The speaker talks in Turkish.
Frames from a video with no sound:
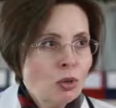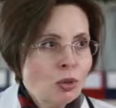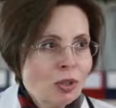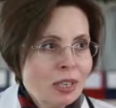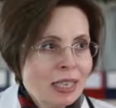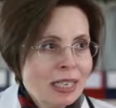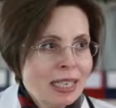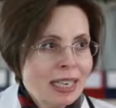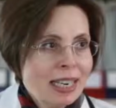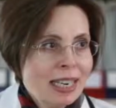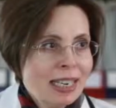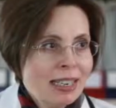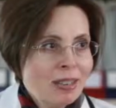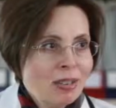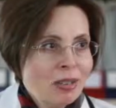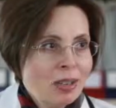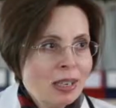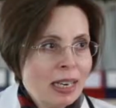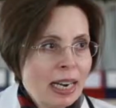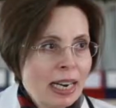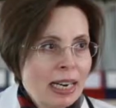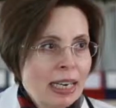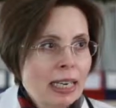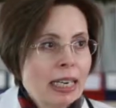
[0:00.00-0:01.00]
Çok
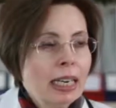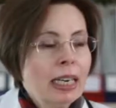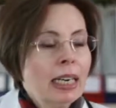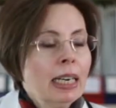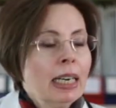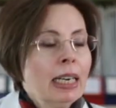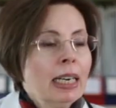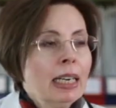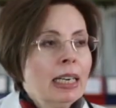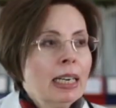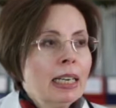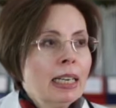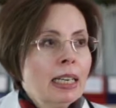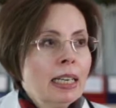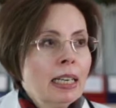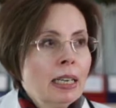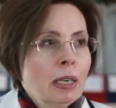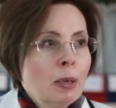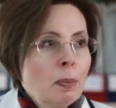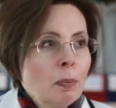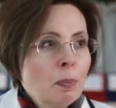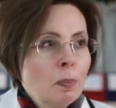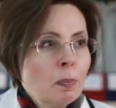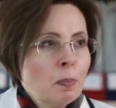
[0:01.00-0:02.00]
teşekkürler.
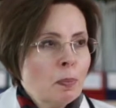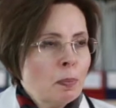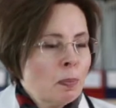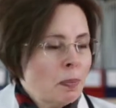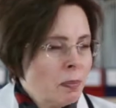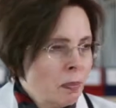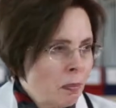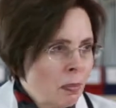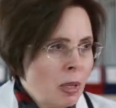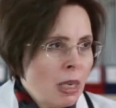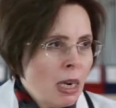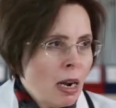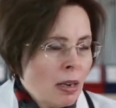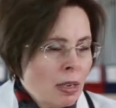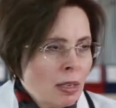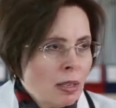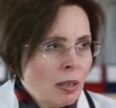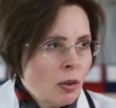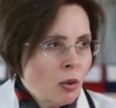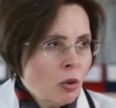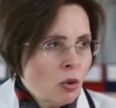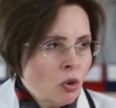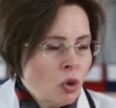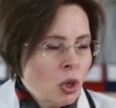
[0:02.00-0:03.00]
E, bir
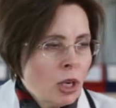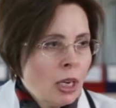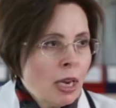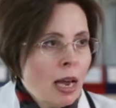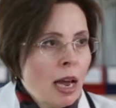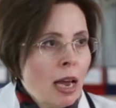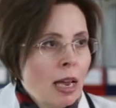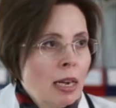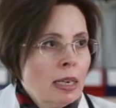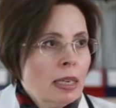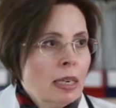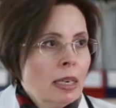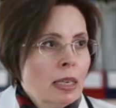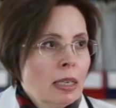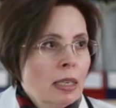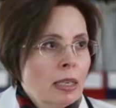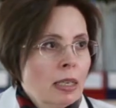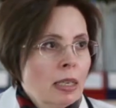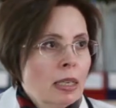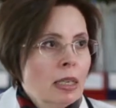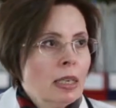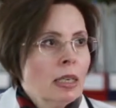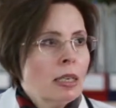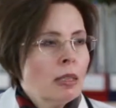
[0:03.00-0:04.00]
ay önce
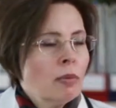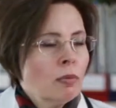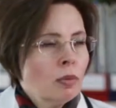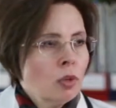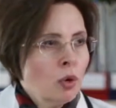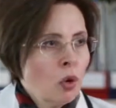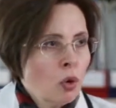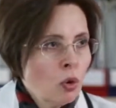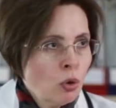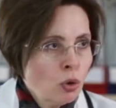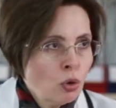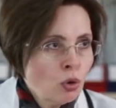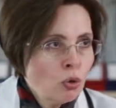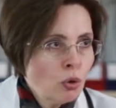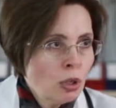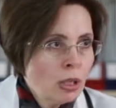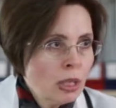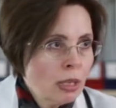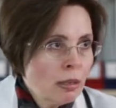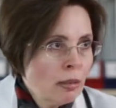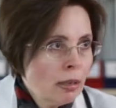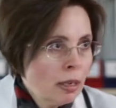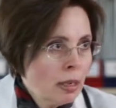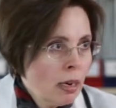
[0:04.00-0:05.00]
geldiğinizde
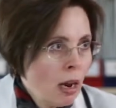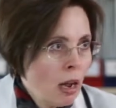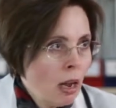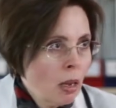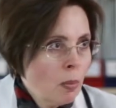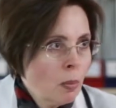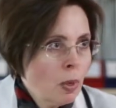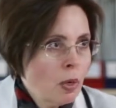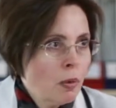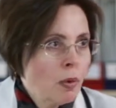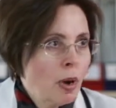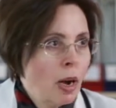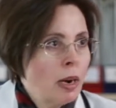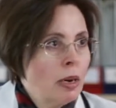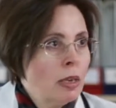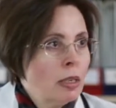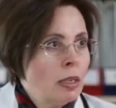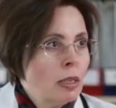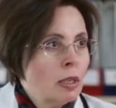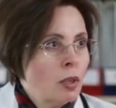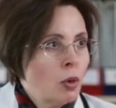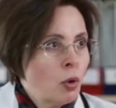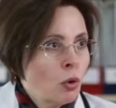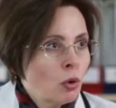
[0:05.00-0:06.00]
göğsünüzde daralma
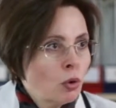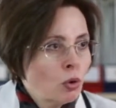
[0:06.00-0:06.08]
vardı,